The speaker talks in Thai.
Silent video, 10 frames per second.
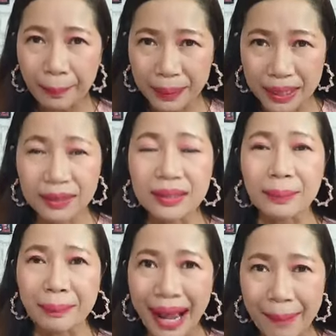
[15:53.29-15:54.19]
คิดถึง
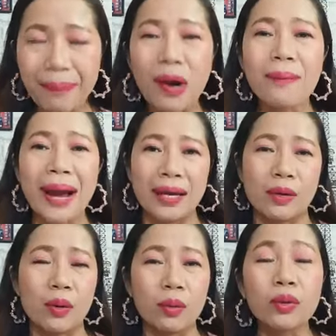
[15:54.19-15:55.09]
ภาพเป้าหมายข
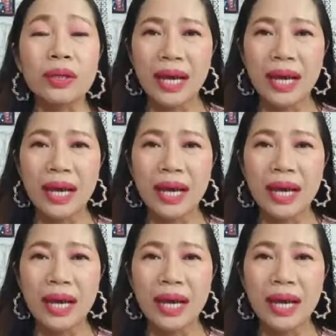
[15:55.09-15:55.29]
องคุณ